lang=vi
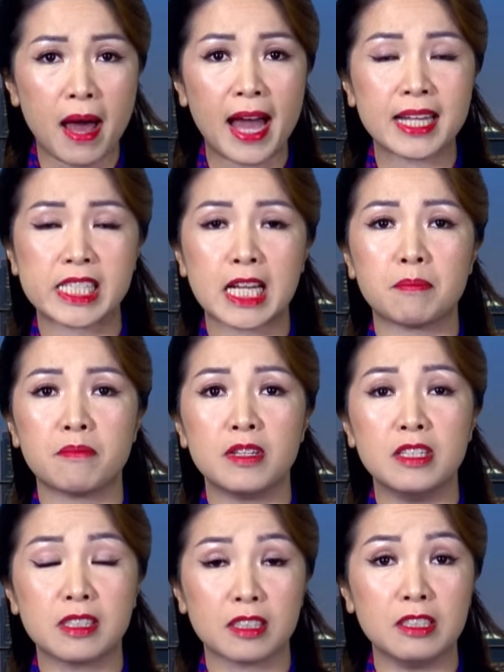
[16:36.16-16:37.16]
300
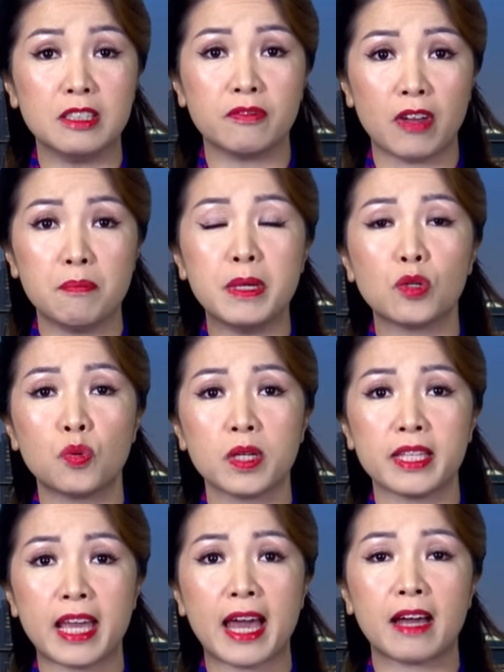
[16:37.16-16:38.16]
lực lượng vệ binh quốc
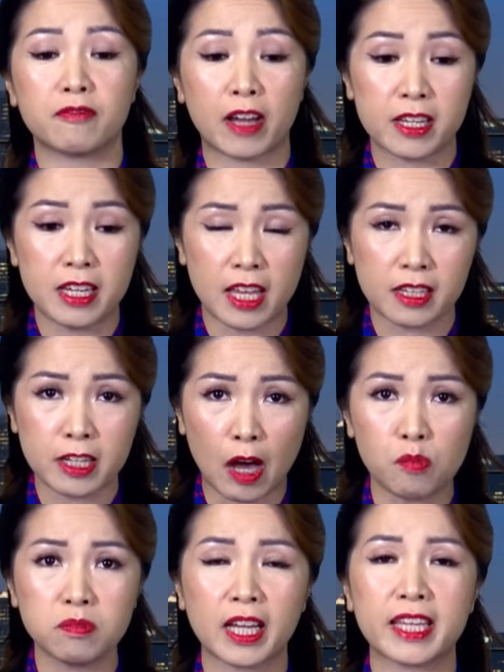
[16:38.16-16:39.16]
gia phải đến
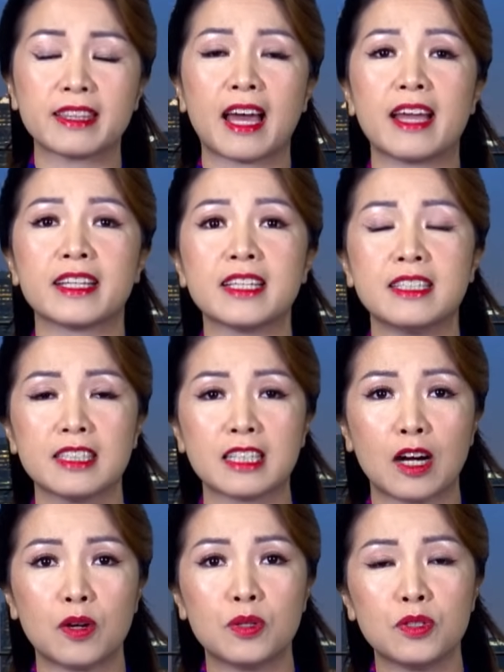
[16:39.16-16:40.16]
đóng ngay tại cái cửa
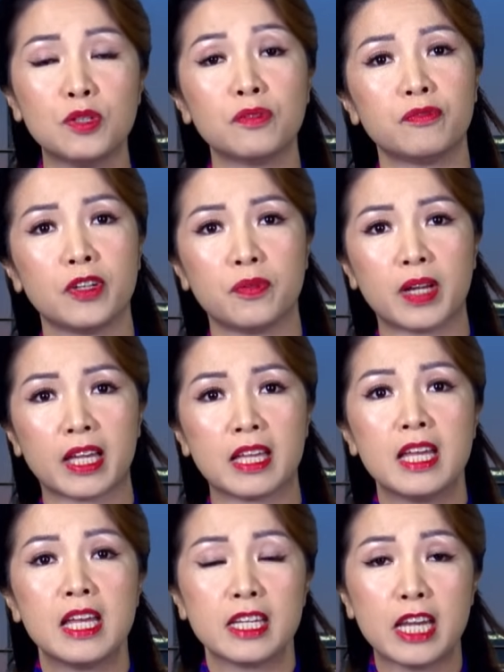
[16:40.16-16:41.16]
khẩu Louisville này
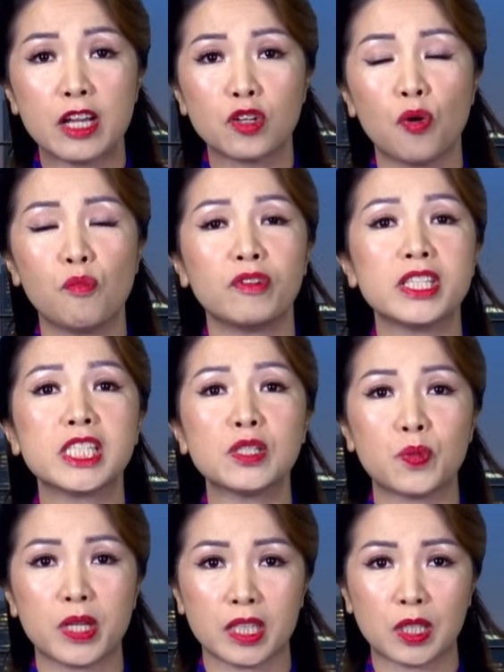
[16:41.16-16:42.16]
để cùng với chính
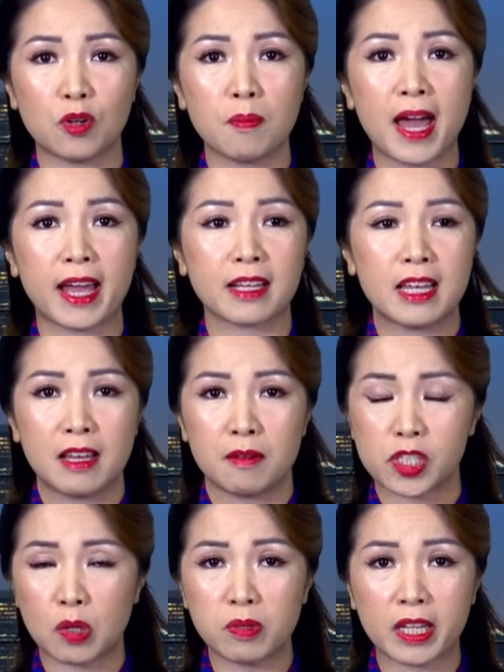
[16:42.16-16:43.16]
quyền tiểu bang
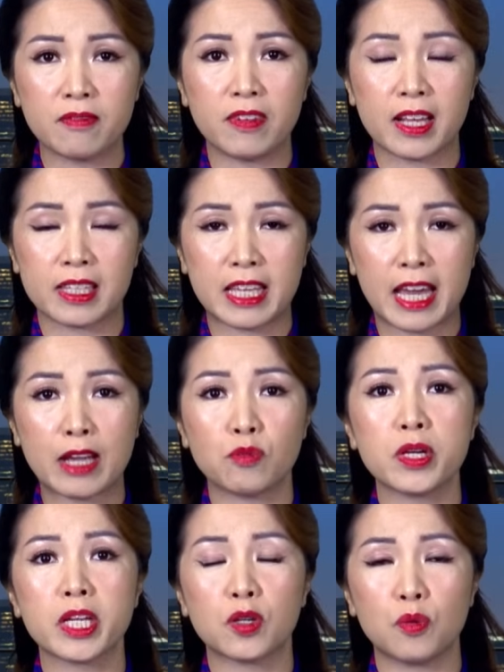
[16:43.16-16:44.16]
trong cái việc giải
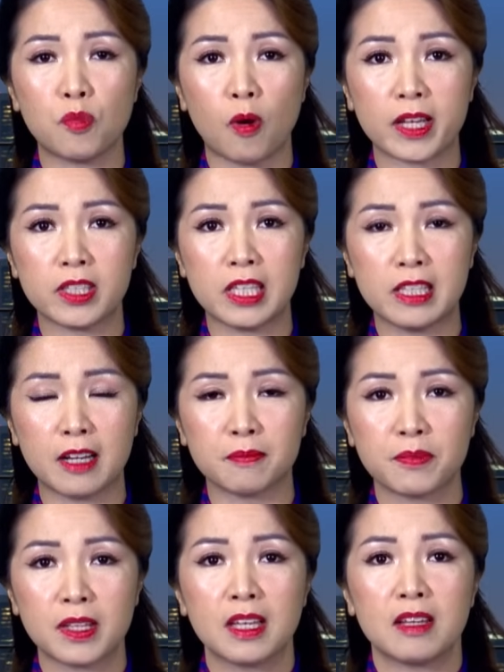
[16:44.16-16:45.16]
quyết cái khủng hoảng di dân.
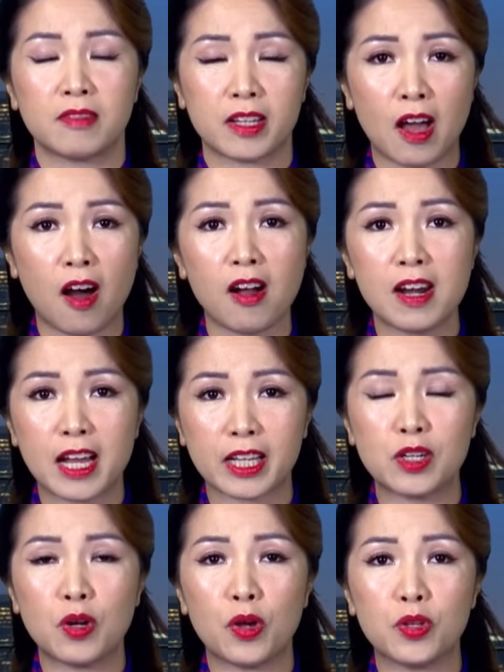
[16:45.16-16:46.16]
Và đó là
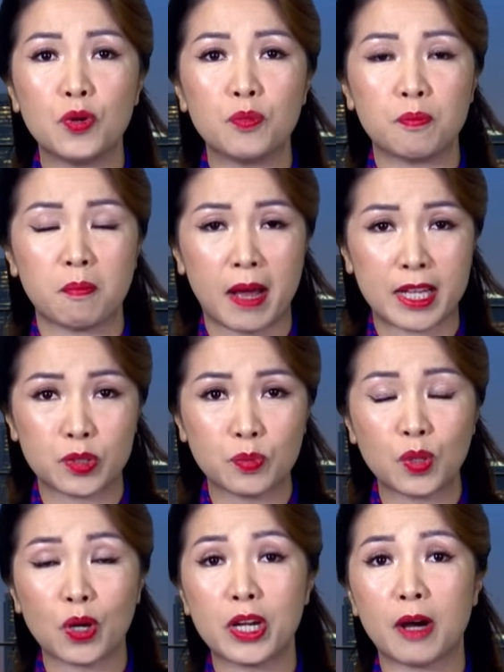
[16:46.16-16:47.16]
cái nội dung mà
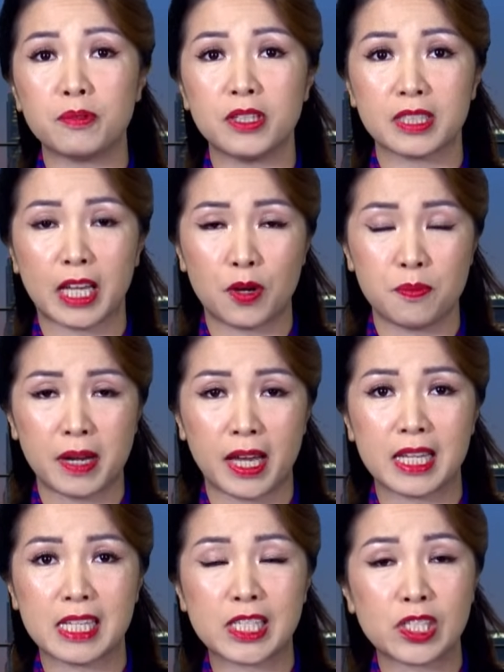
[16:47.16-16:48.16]
chúng tôi đọc được ngày hôm
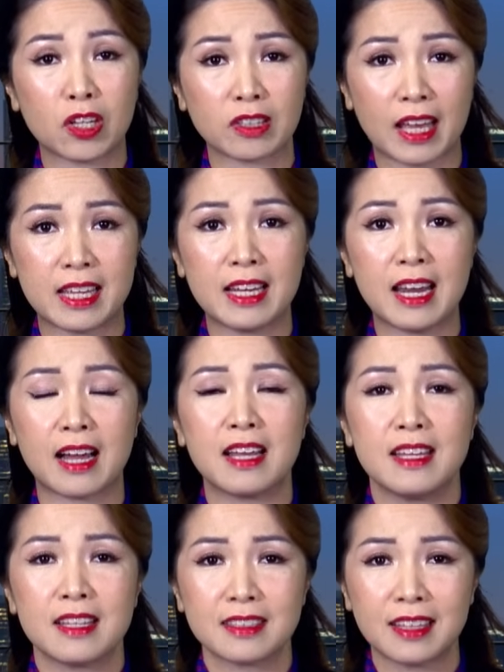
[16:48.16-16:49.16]
nay để cho thấy là
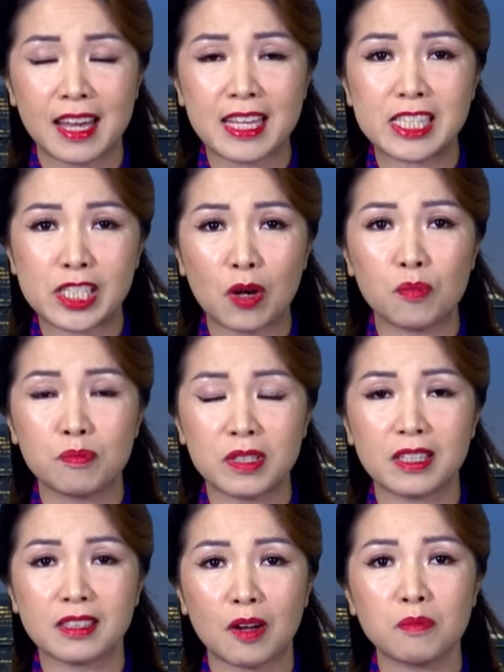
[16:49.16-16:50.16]
ngay trong
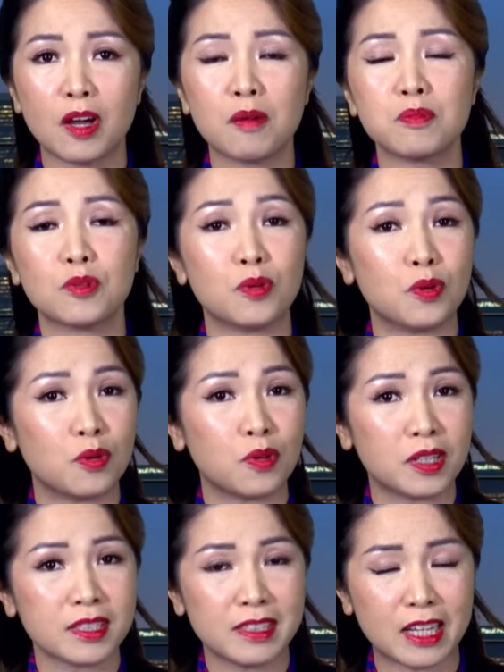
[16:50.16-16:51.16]
những thống đốc
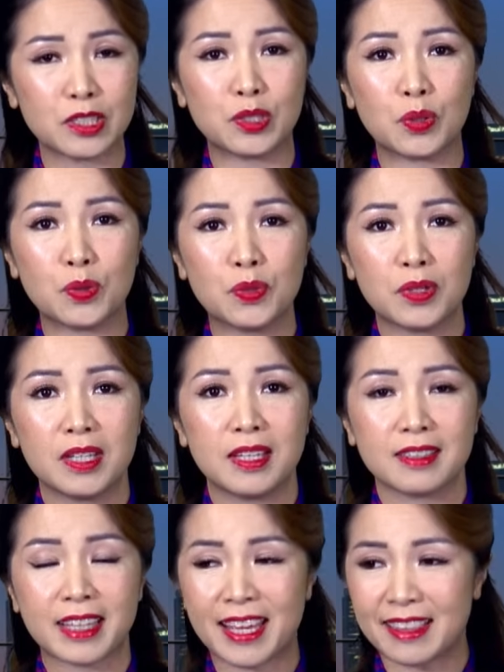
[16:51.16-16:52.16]
của dân chủ,
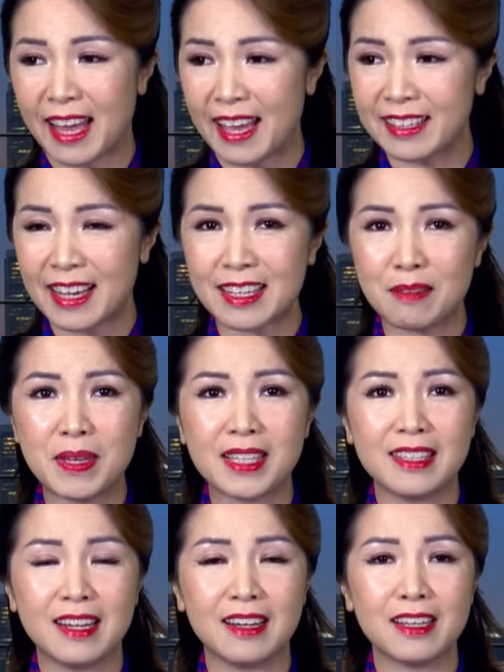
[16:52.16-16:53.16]
ngay tại các cái
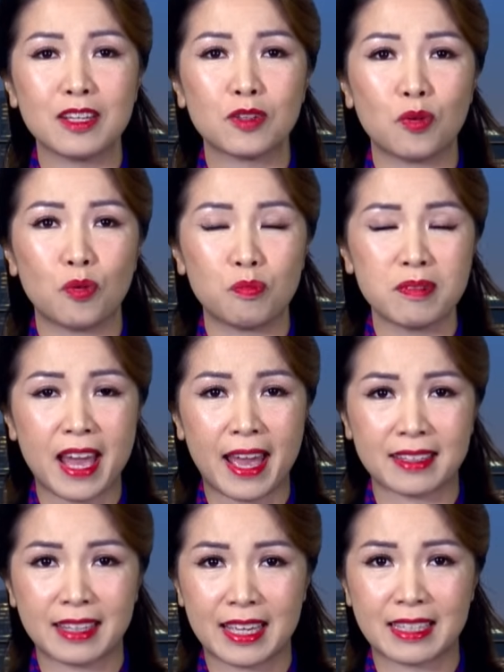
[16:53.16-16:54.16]
biên giới cũng
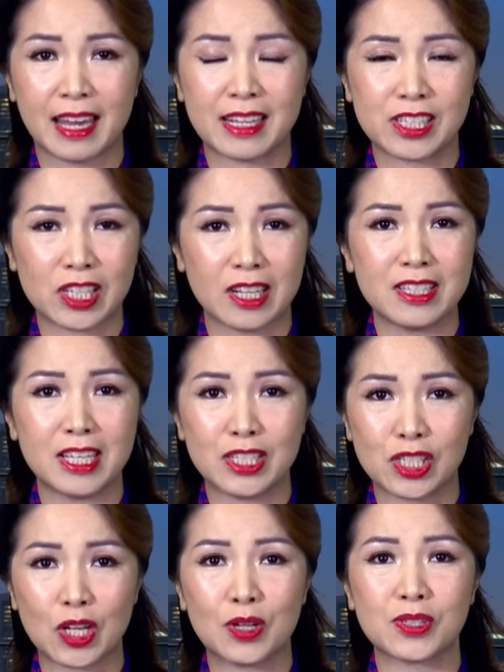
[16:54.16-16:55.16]
đang ngày càng trở nên
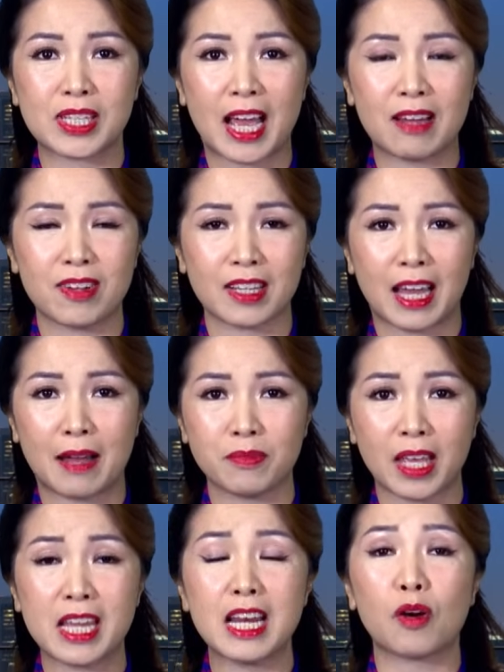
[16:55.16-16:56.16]
rệu rã và cảm
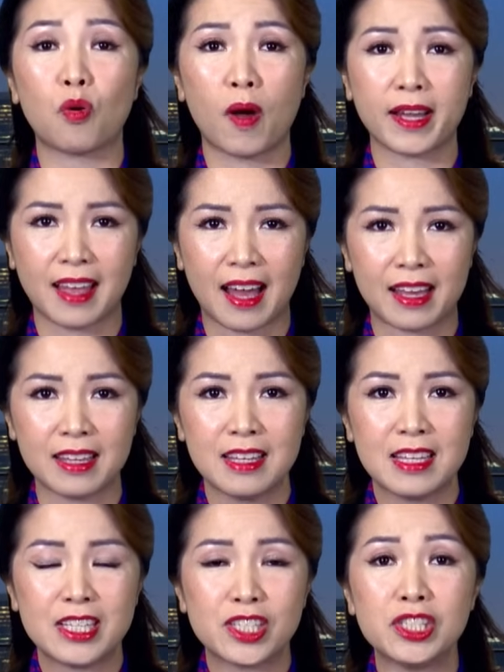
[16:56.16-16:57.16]
thấy là quá tải
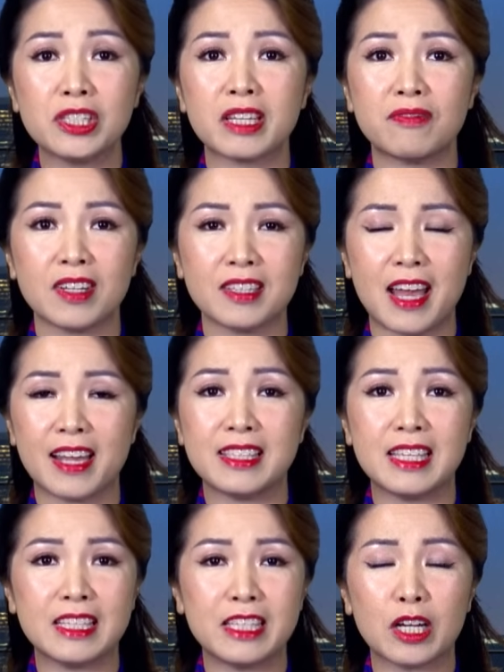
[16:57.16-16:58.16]
trước cái vấn đề
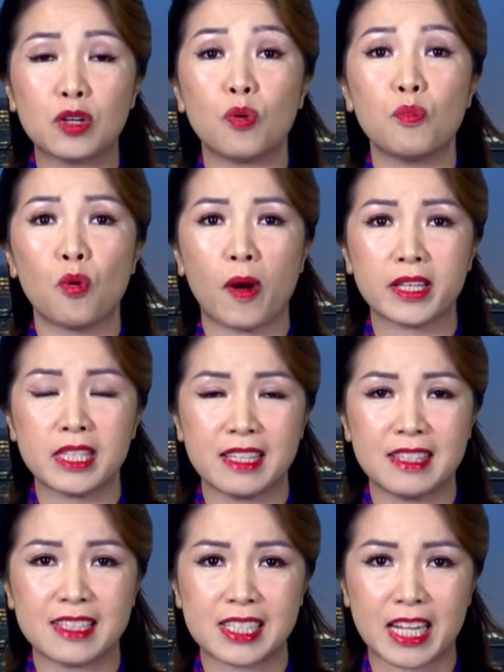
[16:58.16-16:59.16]
di dân khủng hoảng di
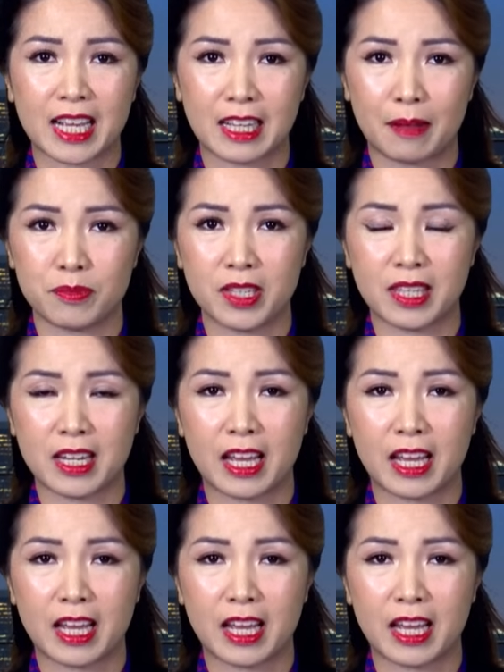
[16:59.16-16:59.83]
dân tràn ngập như thế